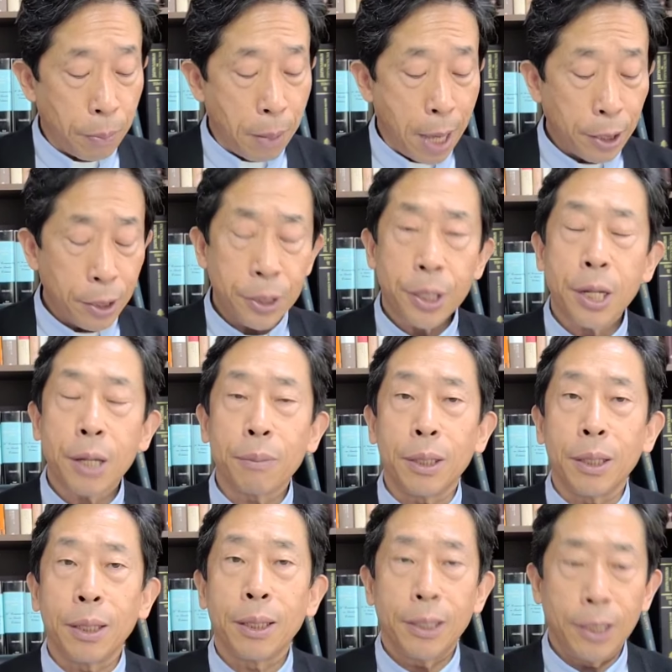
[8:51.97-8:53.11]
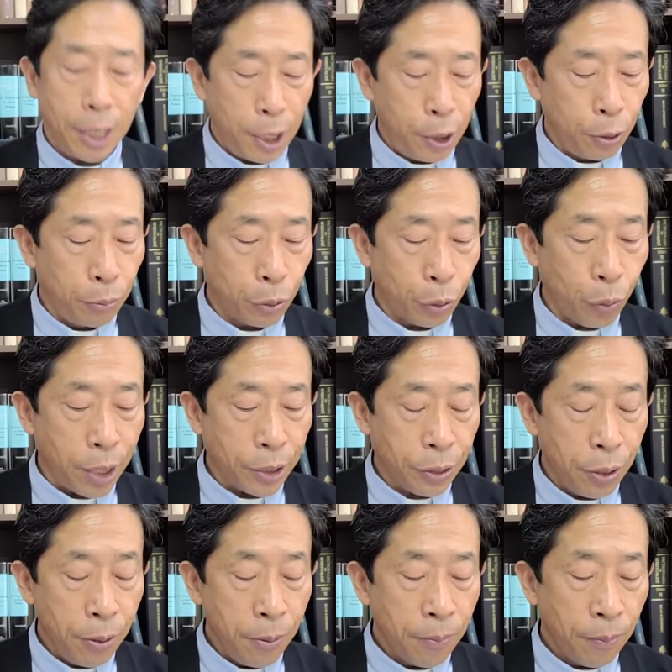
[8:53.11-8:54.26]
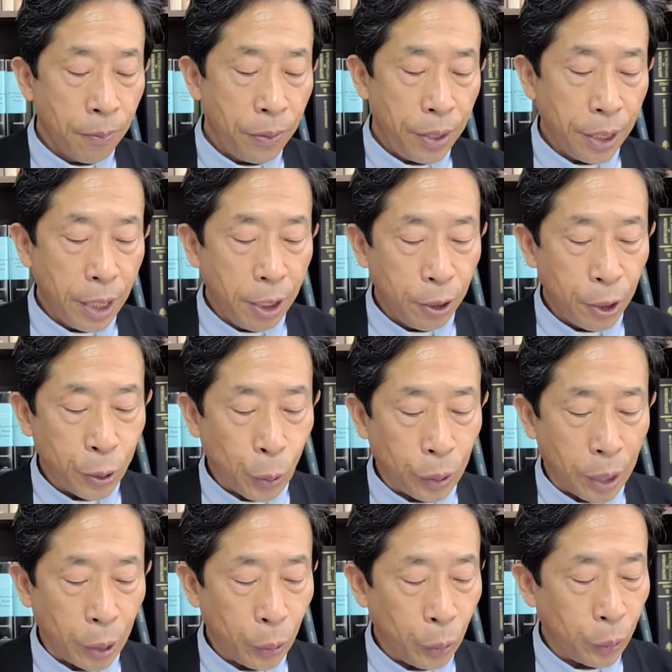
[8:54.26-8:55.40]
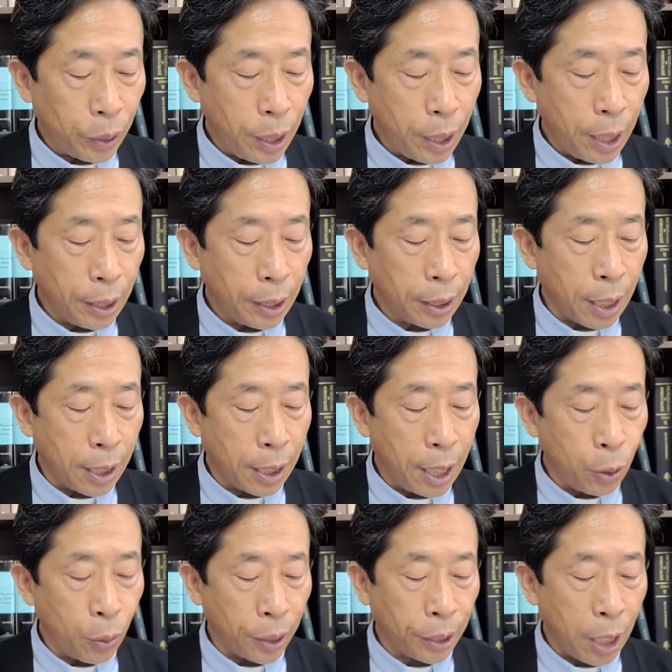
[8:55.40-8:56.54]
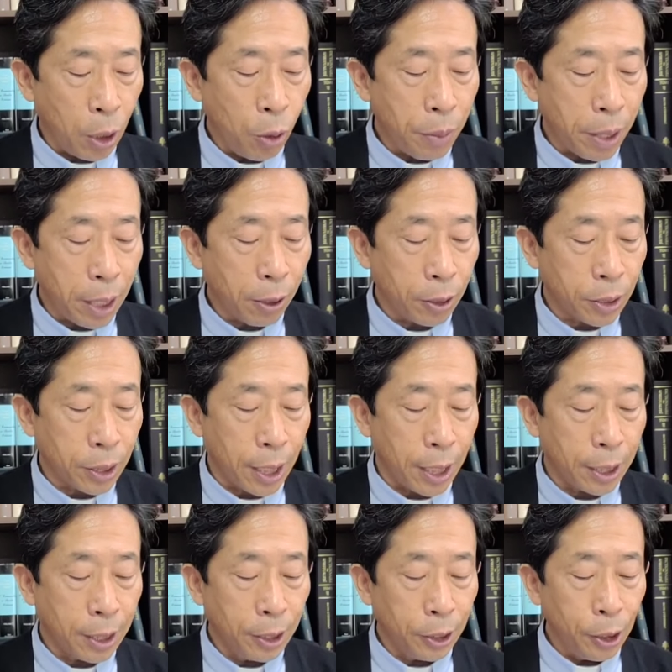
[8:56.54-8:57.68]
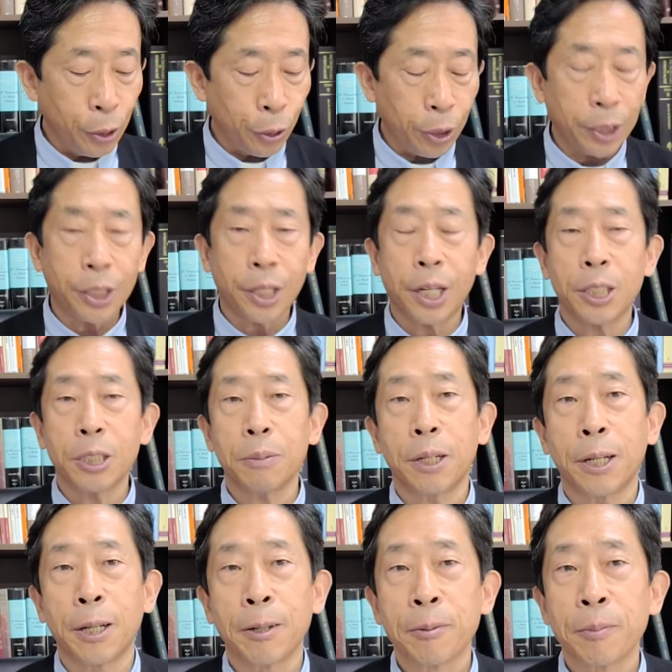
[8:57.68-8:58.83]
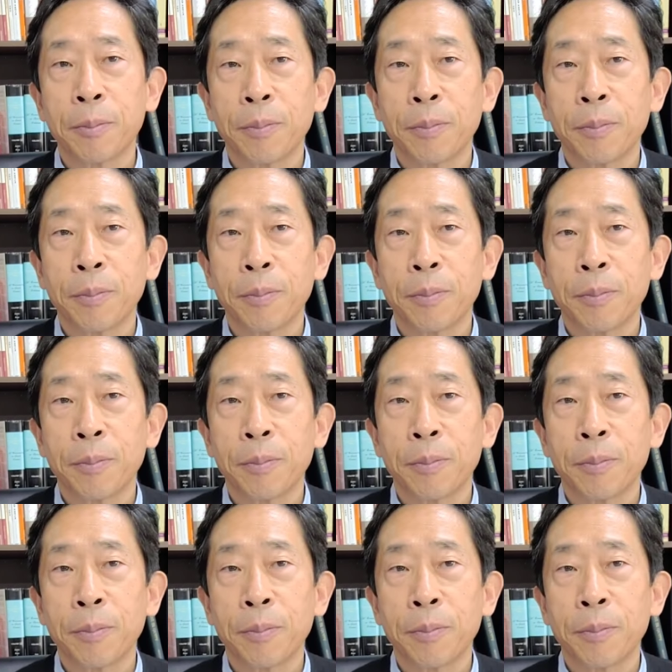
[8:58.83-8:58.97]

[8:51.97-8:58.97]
많은 사람이 내 이름으로 와서 내가 그리스도다. 또 때가 가까이 왔다 하고 말할 것이다. 그들 뒤를 따라가지 마라.